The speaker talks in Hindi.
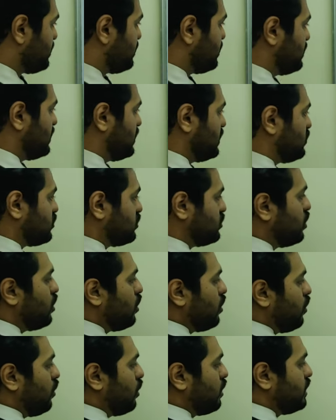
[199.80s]
प्लेसेंटेशन
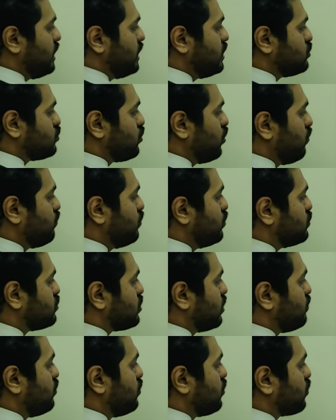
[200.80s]
और ये जो
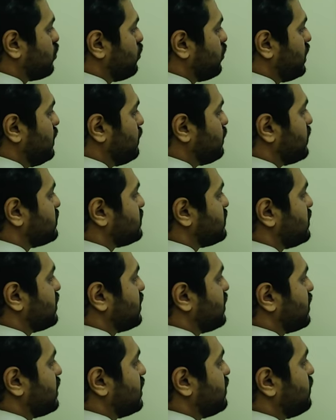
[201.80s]
ओव्यूल्स हम लोग को
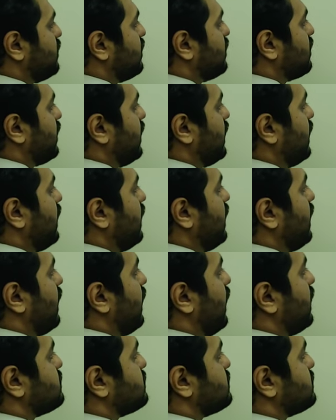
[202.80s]
रिप्रेजेंट करने मिल रहा है